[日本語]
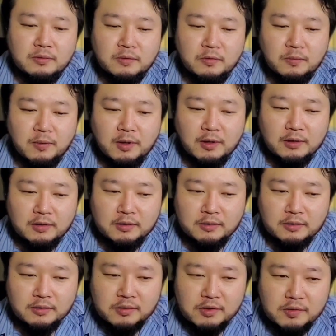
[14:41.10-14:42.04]
要は
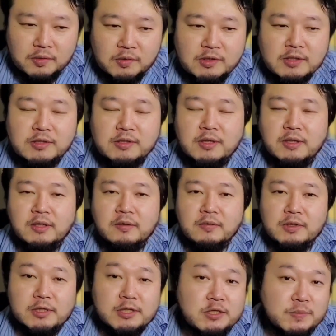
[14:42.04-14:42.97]
増設でき
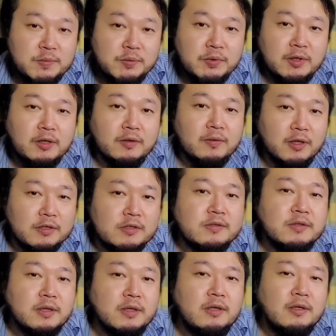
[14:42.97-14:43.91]
るディスプレイのや
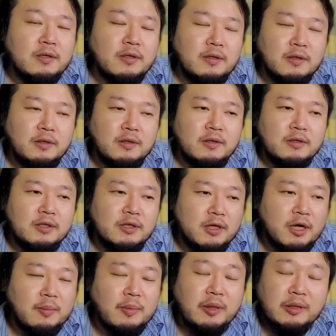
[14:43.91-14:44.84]
つね。
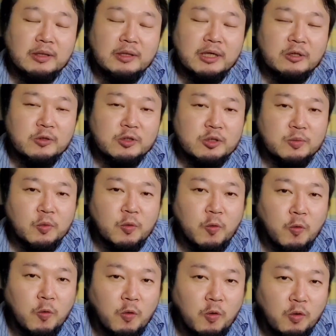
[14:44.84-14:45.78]
2画面で楽しむ
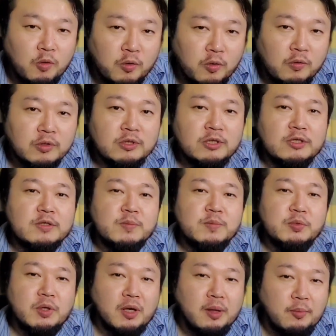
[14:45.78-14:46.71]
方の
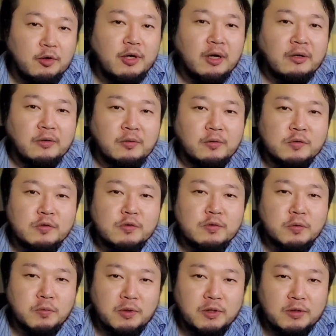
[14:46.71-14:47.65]
ディスプレイも
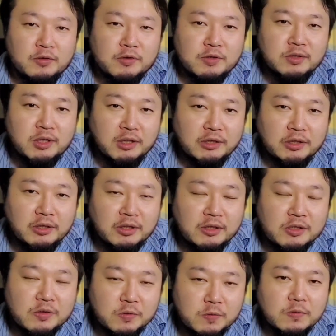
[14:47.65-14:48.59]
144Hz になってた
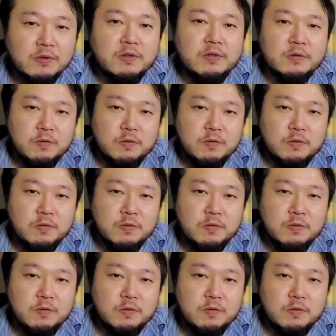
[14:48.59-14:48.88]
りするんで